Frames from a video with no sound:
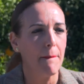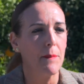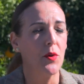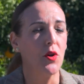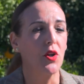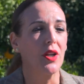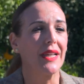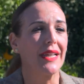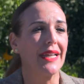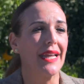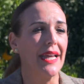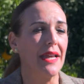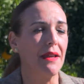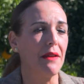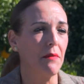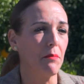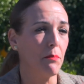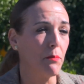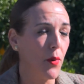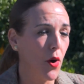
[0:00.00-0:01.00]

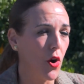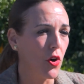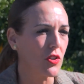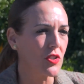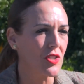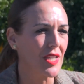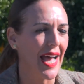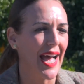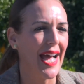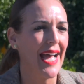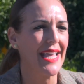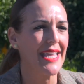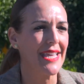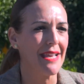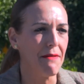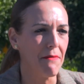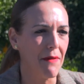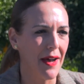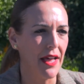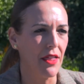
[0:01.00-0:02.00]
porque Vox ha
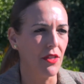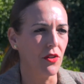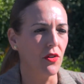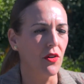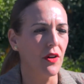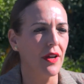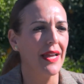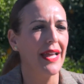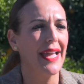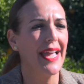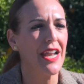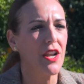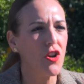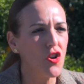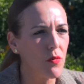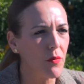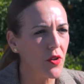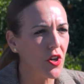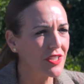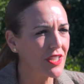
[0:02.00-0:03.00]
llevado en
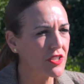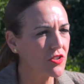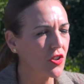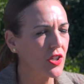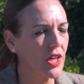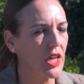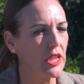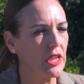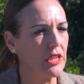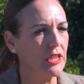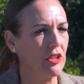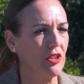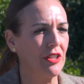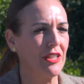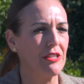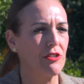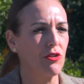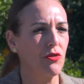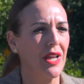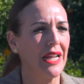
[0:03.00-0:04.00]
numerosas
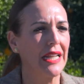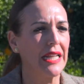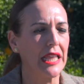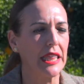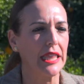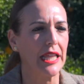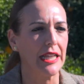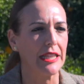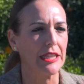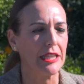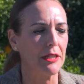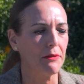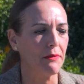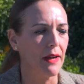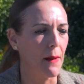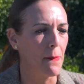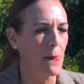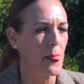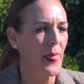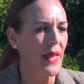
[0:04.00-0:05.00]
ocasiones una
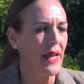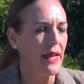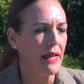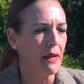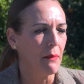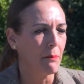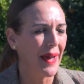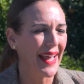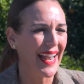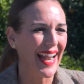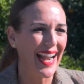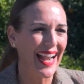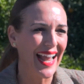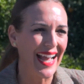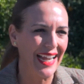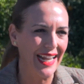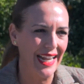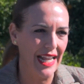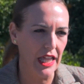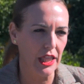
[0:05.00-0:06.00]
iniciativa para
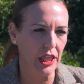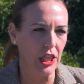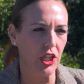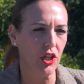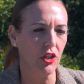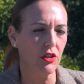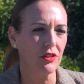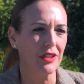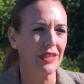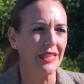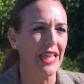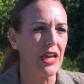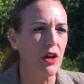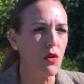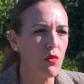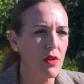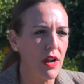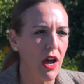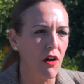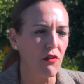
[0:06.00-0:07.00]
la creación de
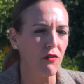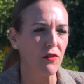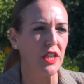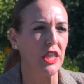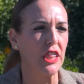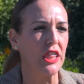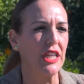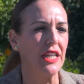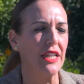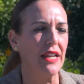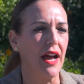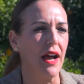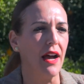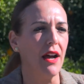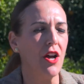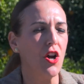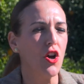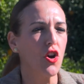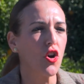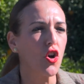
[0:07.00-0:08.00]
una
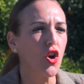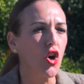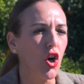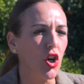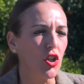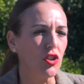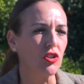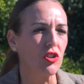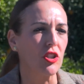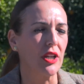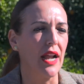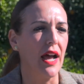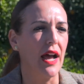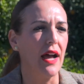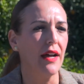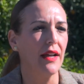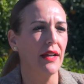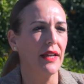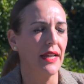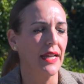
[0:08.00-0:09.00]
oficina
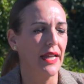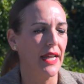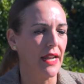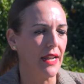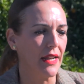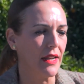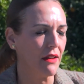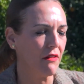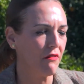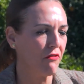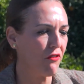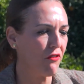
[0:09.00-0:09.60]
contra el